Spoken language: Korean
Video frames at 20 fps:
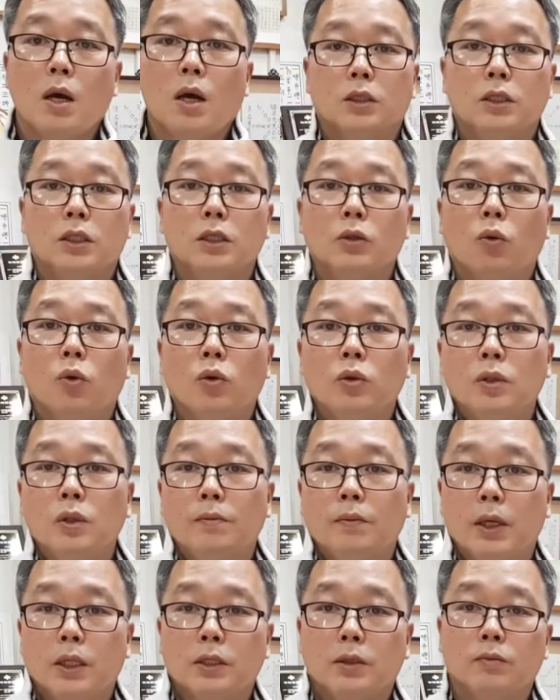지금 오늘
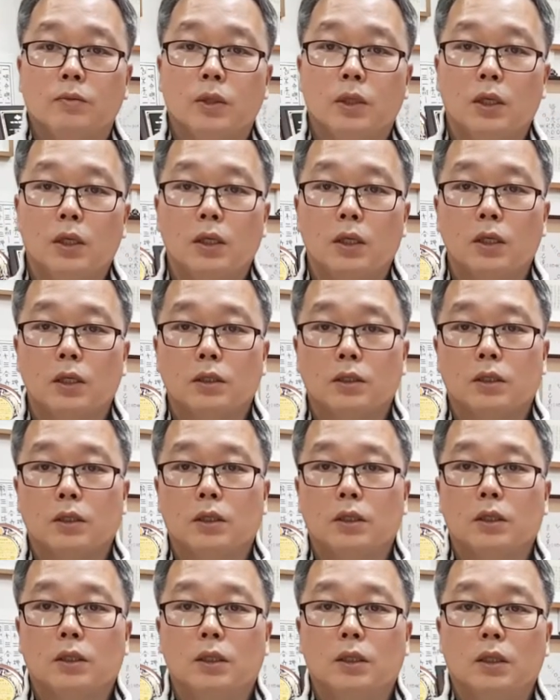말씀드릴
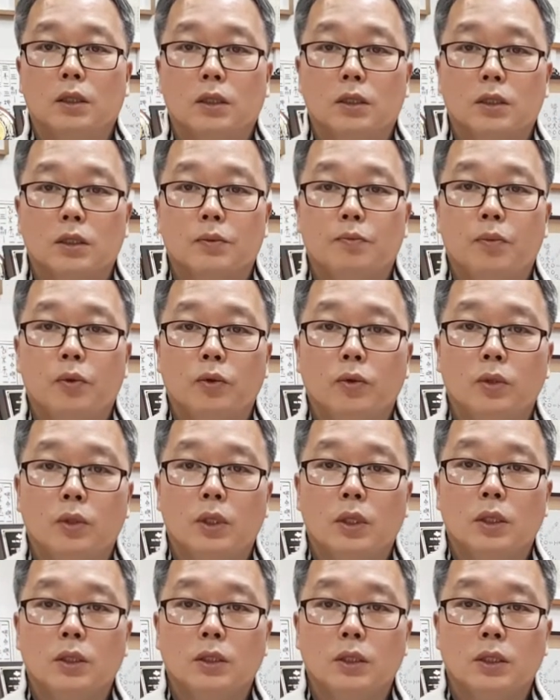것은
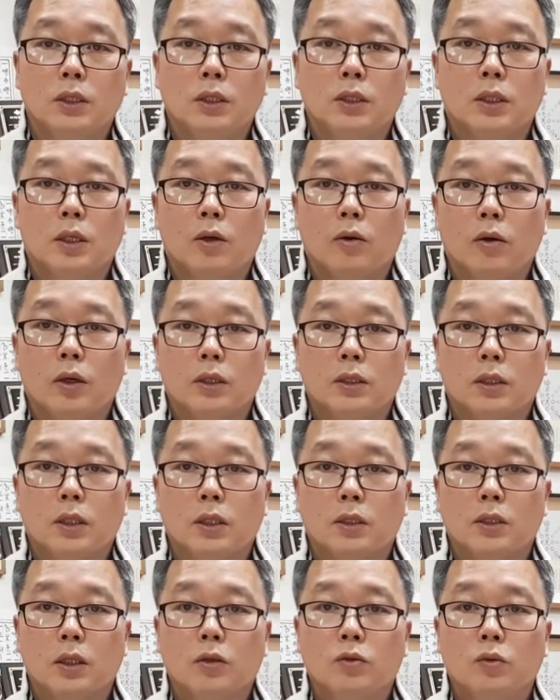스폰딜리시스라고
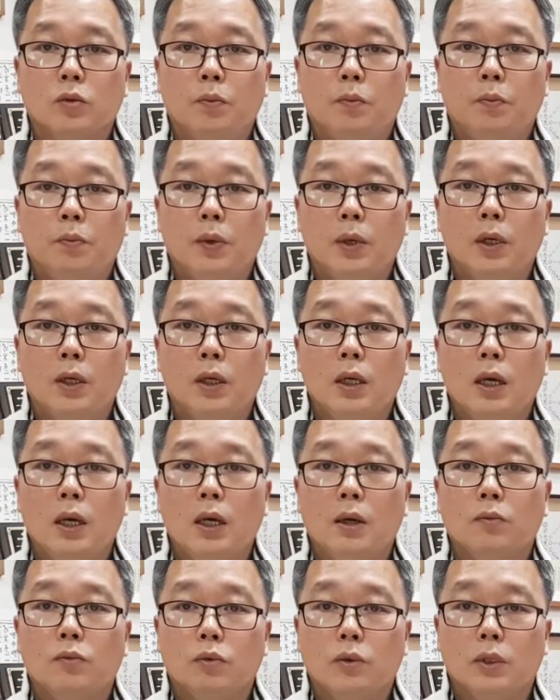해서
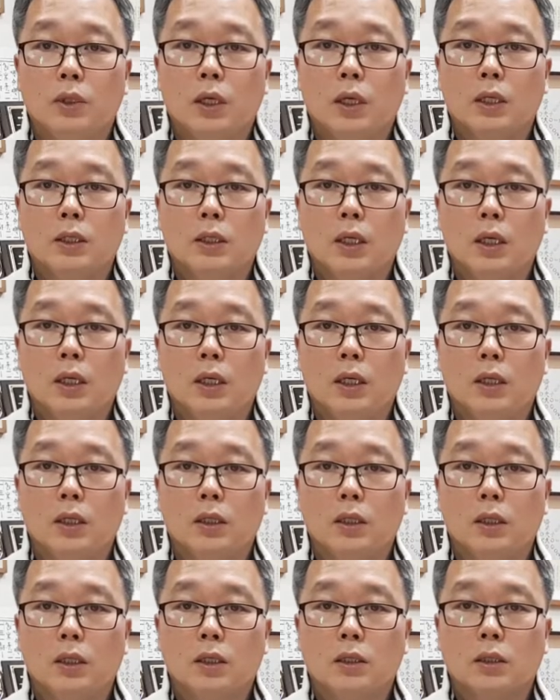척추뼈에 문제가
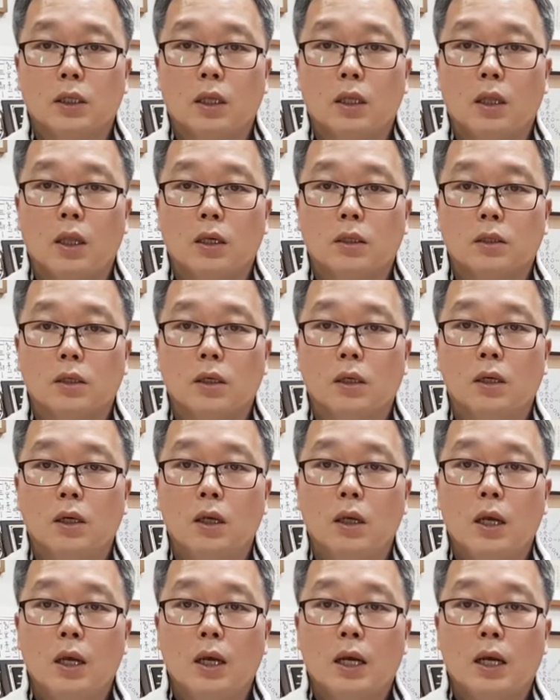생기는 것에 대해서